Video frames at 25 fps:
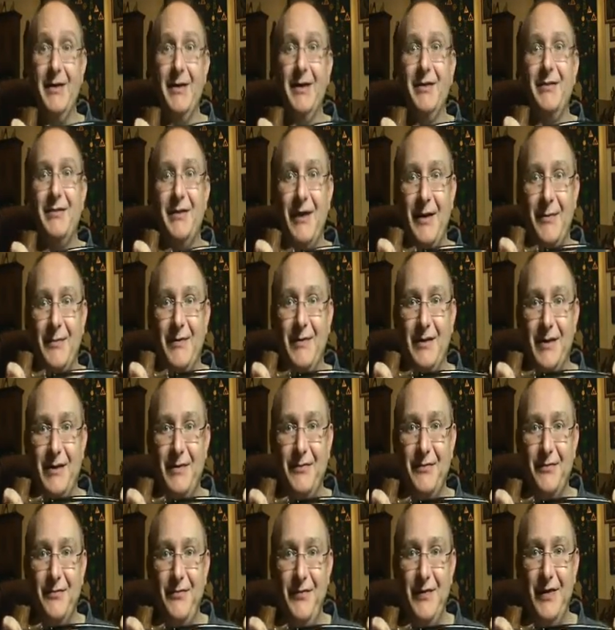Jetzt habe ich
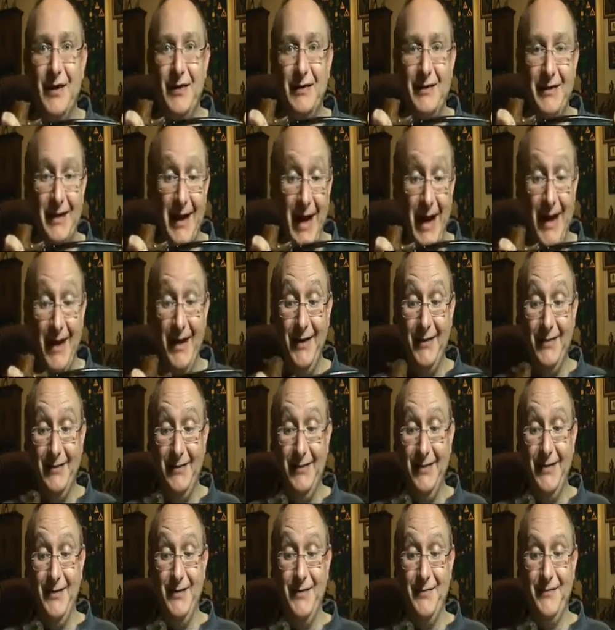also wieder drei
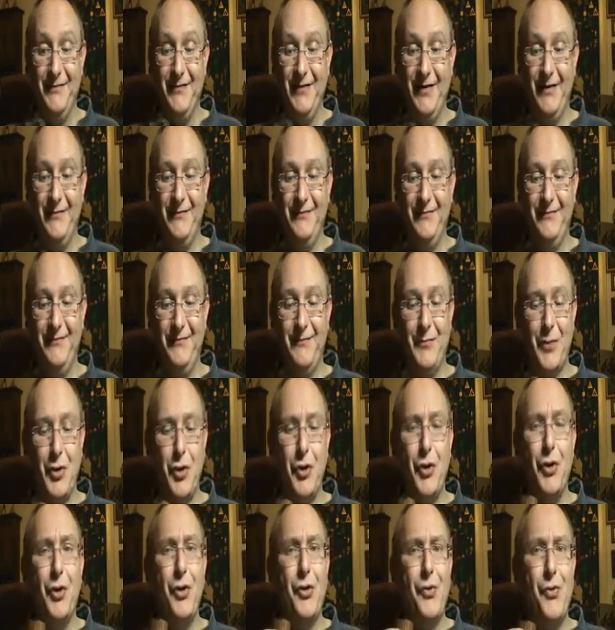Lesepfeifen
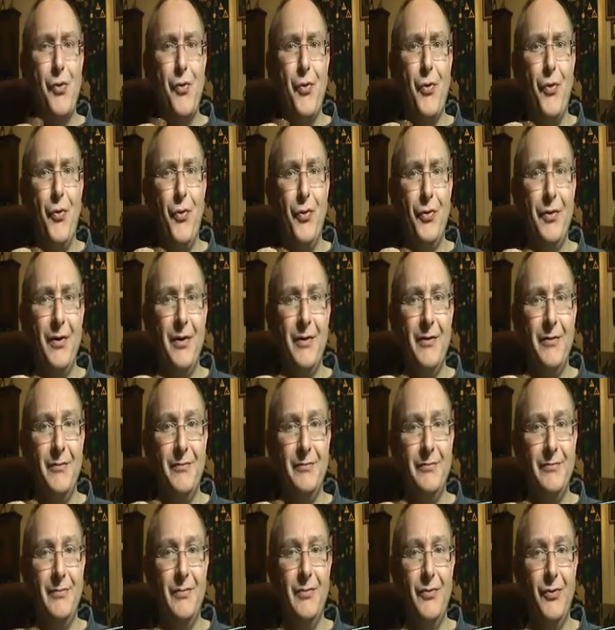
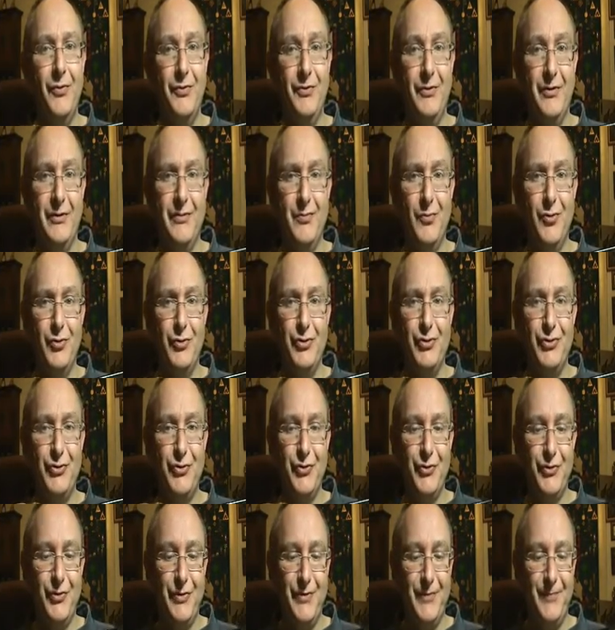ohne rundes
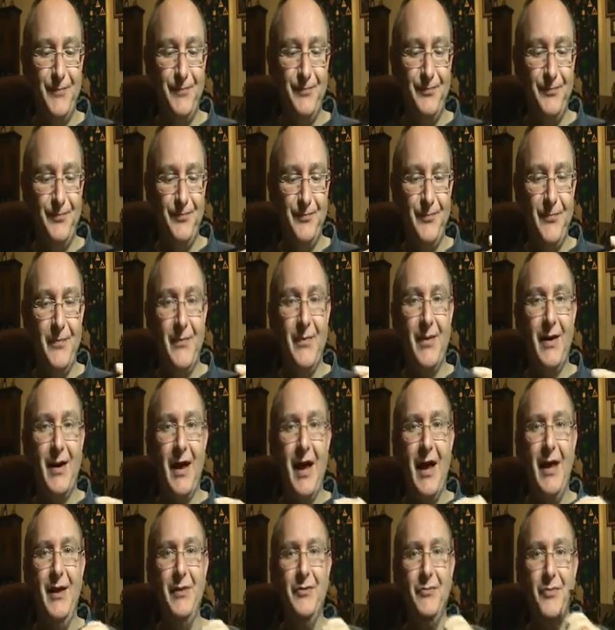Mundstück.
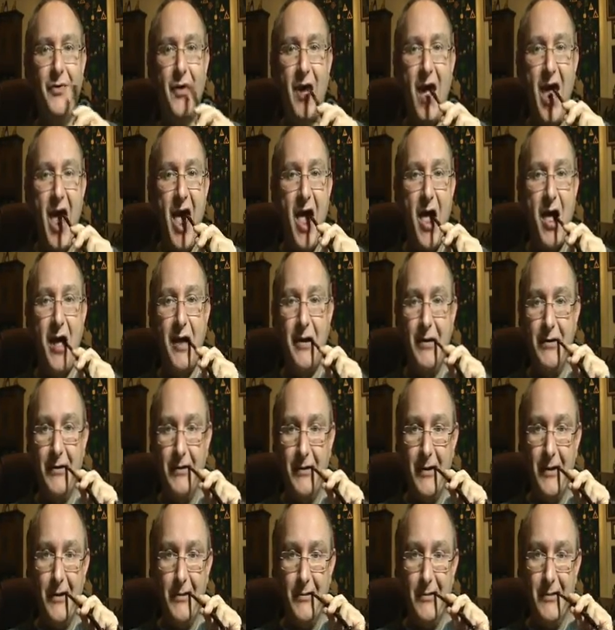Also
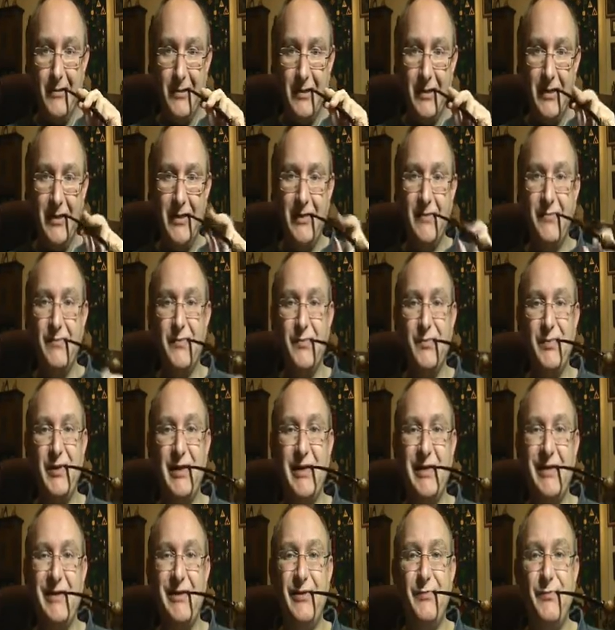genau das Richtige für
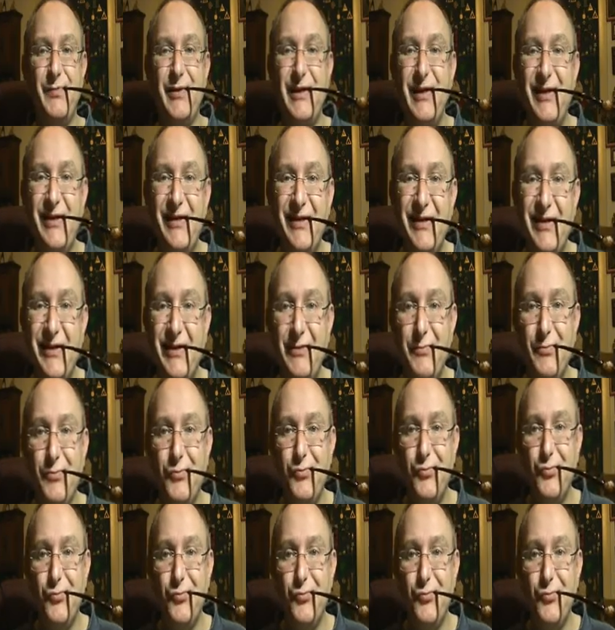mich als Beißer.